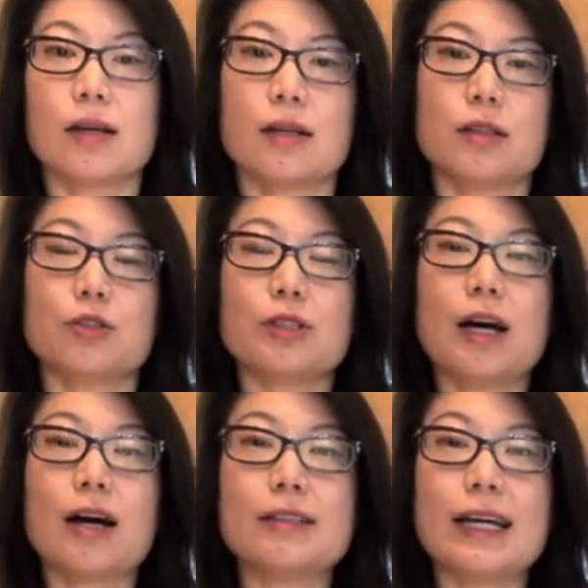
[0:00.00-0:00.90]
说到
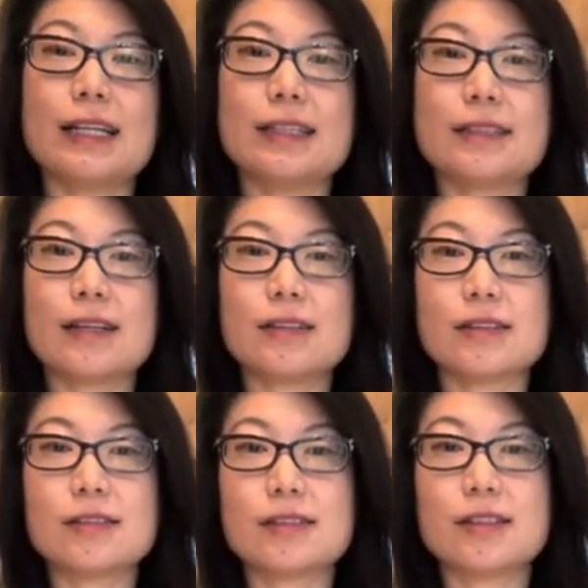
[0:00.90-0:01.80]
奥黛丽·桑德
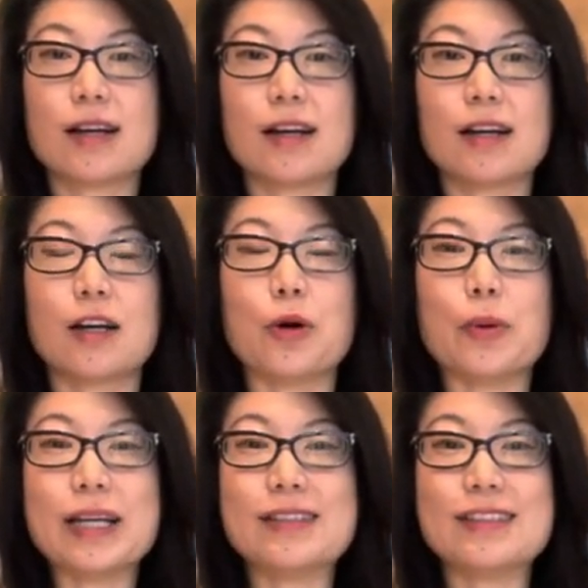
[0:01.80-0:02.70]
斯呢，我
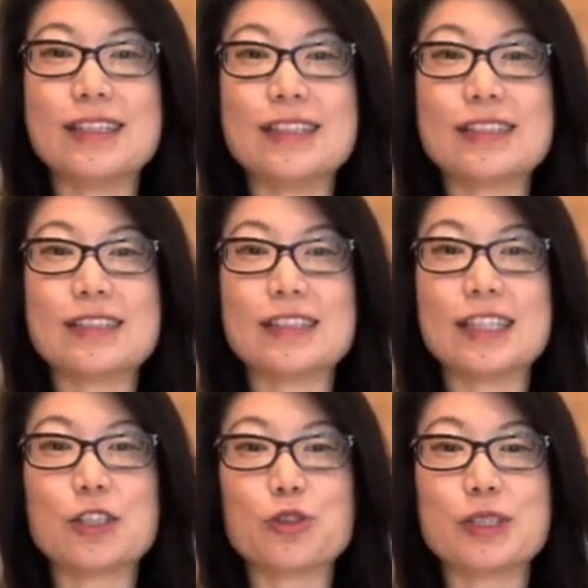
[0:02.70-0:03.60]
也是第一次
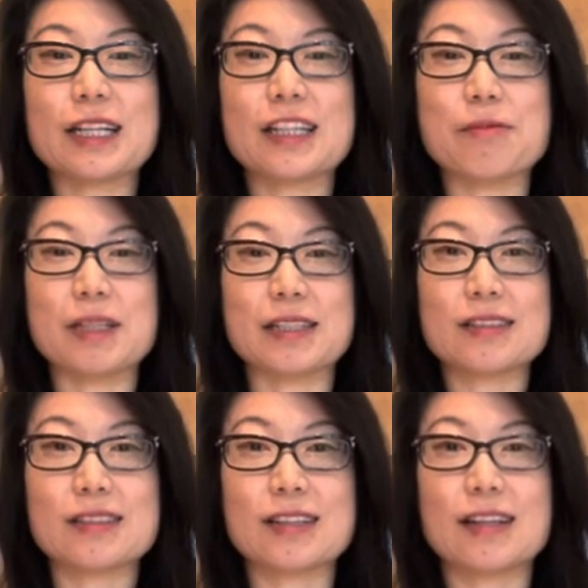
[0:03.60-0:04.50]
听说她的名
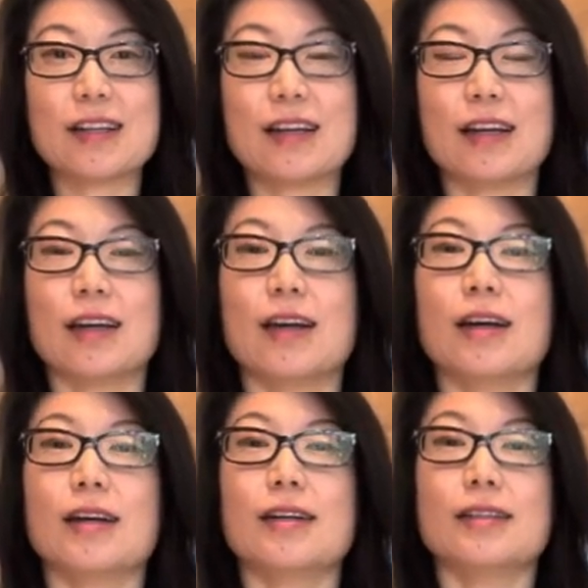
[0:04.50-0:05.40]
字。
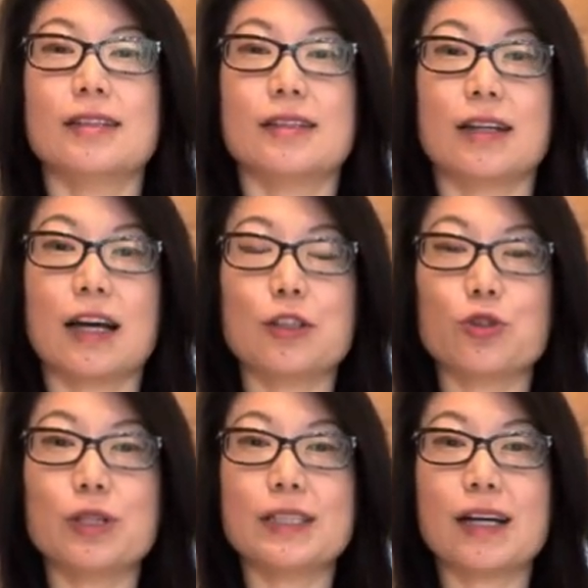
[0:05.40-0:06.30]
很
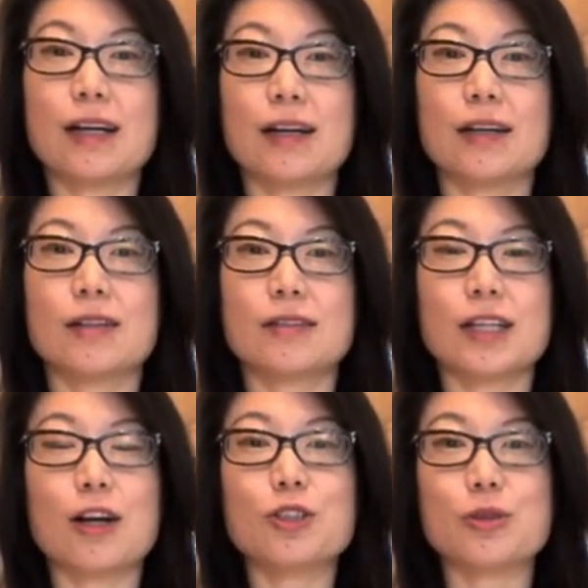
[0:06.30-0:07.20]
多呢
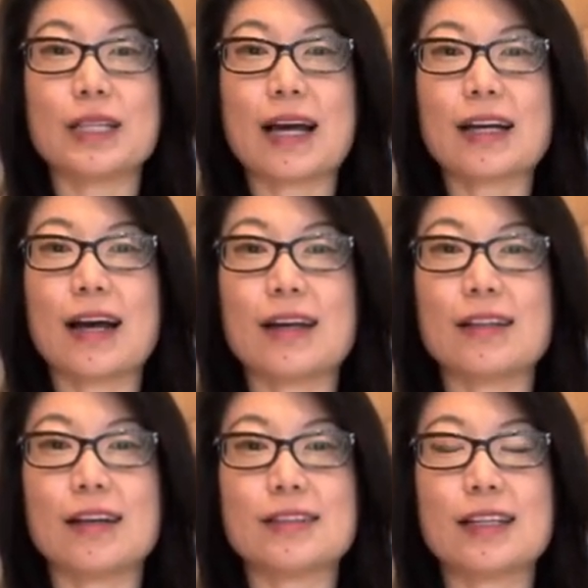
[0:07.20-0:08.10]
调酒大咖
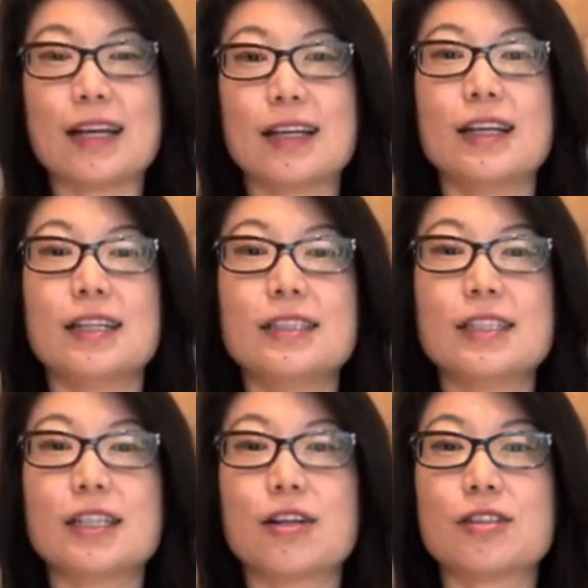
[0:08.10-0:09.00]
呢在介
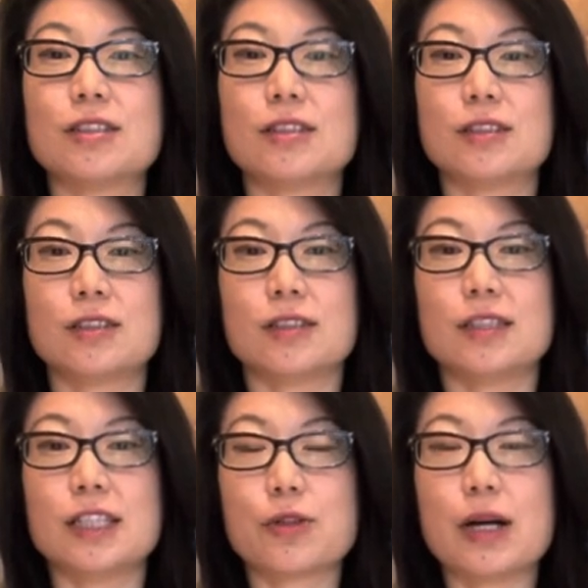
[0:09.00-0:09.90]
绍
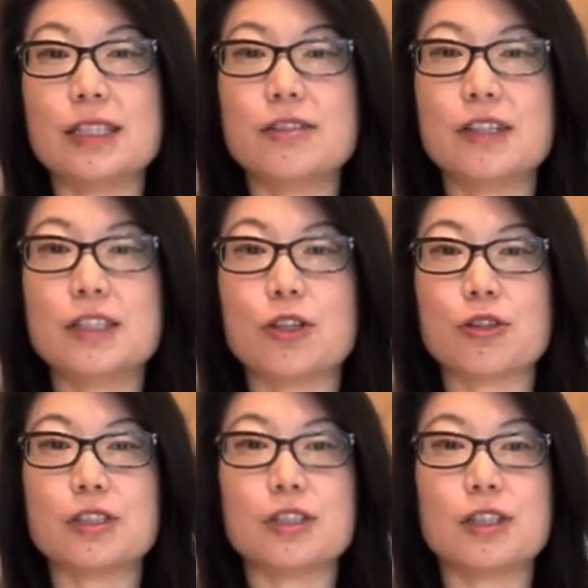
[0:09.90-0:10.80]
这款鸡尾酒
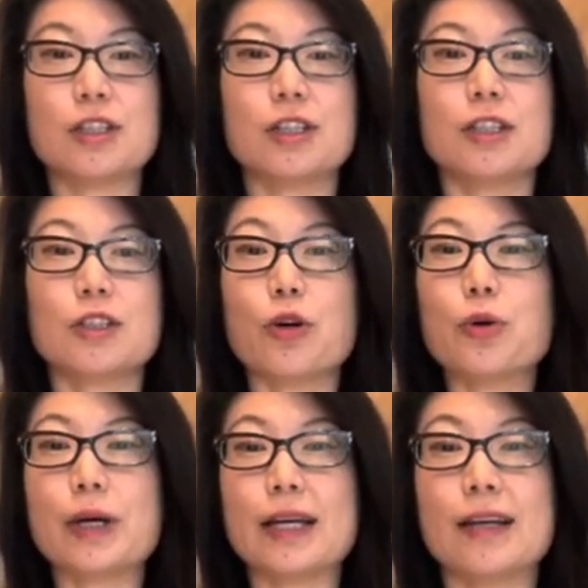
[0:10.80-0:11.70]
时，都
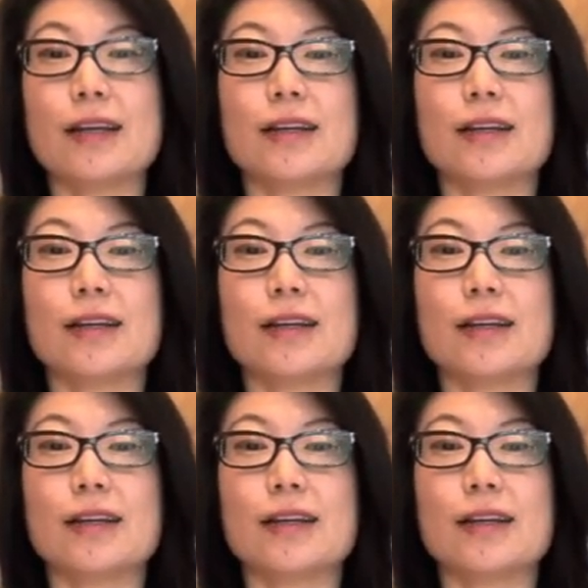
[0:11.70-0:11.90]
会